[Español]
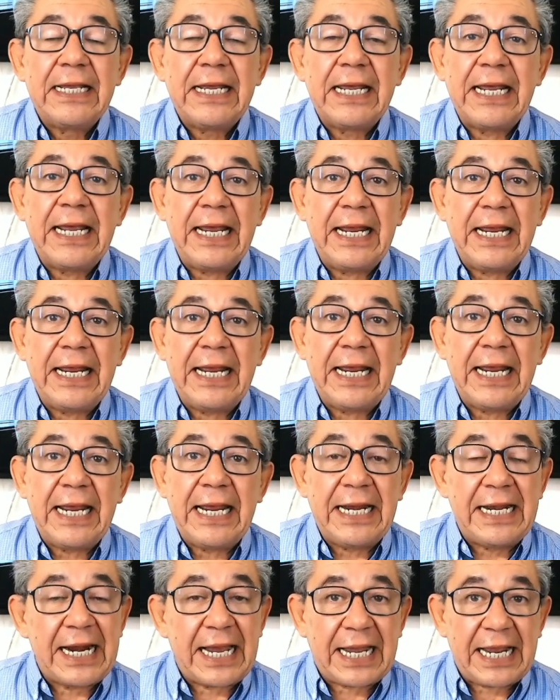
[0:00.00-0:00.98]
eh,
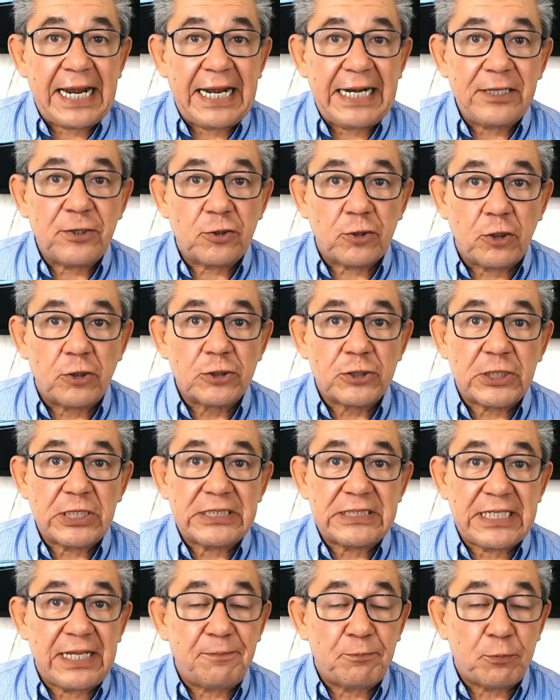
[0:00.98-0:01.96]
en aquel
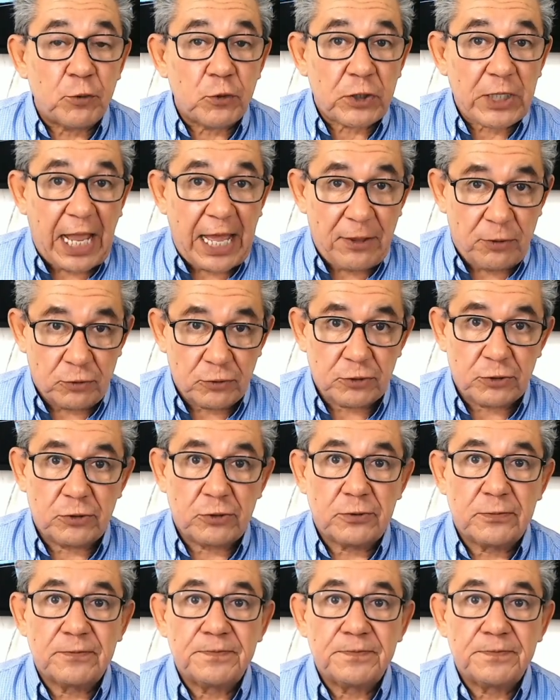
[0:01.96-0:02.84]
entonces diputados